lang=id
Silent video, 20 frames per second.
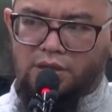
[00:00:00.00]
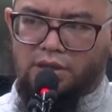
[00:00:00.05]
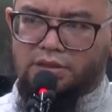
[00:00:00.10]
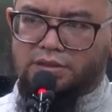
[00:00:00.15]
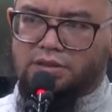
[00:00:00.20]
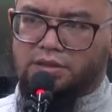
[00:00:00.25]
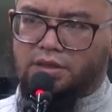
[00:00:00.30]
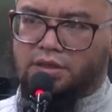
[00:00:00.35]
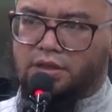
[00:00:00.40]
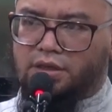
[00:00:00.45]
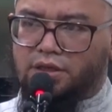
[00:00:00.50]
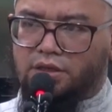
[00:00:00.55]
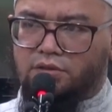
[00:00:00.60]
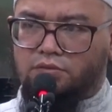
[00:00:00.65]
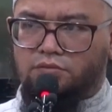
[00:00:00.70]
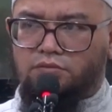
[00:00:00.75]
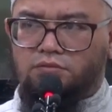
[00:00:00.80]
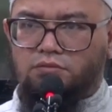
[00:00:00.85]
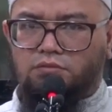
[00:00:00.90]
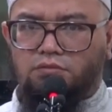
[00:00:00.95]

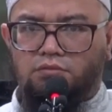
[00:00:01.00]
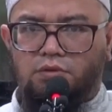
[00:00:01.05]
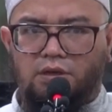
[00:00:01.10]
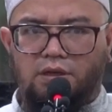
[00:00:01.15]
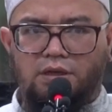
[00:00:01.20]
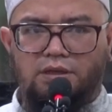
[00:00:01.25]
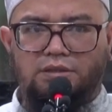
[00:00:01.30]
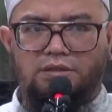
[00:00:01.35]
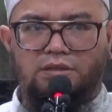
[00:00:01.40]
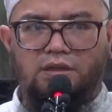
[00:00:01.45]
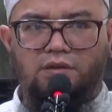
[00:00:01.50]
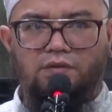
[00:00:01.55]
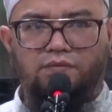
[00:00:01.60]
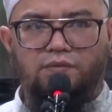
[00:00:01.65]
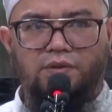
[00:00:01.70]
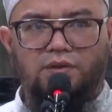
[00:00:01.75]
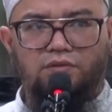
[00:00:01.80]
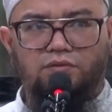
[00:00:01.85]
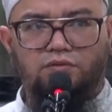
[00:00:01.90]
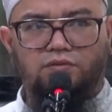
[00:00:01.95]
nasta'inuhu wa
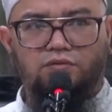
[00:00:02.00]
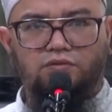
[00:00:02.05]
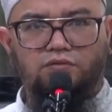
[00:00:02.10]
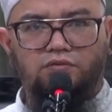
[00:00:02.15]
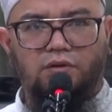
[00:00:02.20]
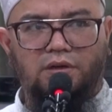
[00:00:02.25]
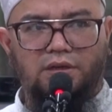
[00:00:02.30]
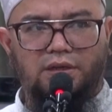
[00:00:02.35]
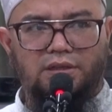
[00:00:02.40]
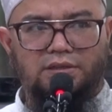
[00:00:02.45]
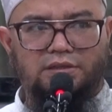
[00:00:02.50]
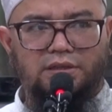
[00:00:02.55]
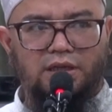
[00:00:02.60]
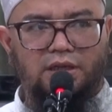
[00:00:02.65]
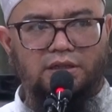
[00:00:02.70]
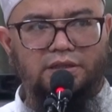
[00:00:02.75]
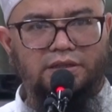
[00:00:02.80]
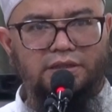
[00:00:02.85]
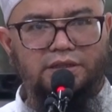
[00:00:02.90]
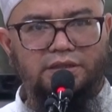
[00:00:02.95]
nastaghfiruhu wa
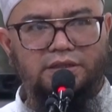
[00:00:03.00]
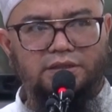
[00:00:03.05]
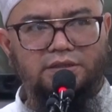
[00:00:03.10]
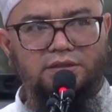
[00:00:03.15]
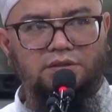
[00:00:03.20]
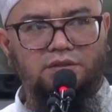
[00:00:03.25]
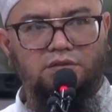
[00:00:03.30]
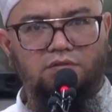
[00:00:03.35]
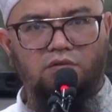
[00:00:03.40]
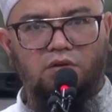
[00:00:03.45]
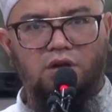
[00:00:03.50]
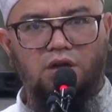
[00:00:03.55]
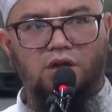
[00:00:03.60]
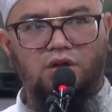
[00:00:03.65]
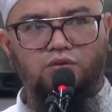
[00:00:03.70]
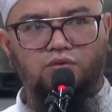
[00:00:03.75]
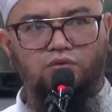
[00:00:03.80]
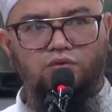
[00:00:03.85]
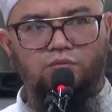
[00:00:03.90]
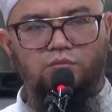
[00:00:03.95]
nastahdih wa
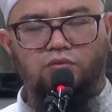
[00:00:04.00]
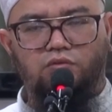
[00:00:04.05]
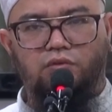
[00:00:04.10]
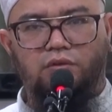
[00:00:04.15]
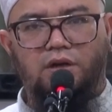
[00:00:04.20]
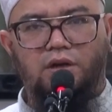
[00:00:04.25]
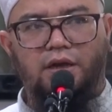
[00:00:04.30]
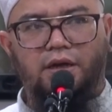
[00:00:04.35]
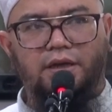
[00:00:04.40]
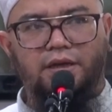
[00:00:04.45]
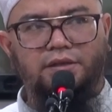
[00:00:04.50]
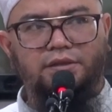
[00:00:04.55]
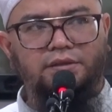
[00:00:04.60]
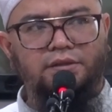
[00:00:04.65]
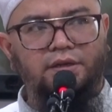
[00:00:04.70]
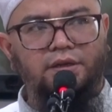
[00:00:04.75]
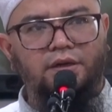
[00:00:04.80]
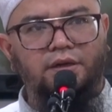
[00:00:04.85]
natubu ilaihi